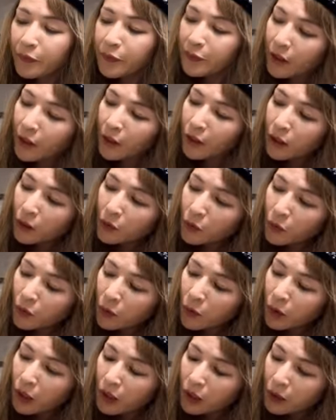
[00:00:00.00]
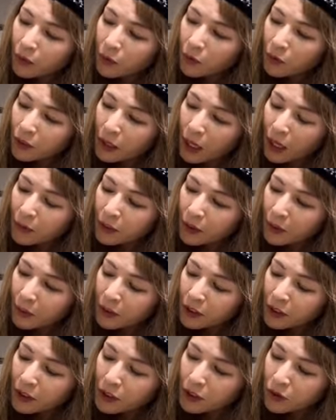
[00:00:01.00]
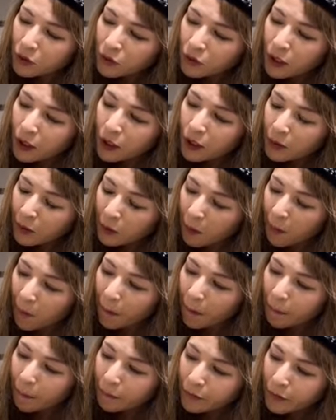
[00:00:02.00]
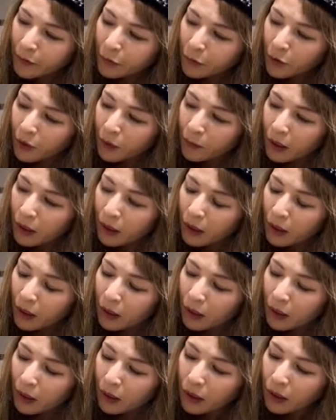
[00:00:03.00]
で、あの、これライブでも私言ったけど、例えば、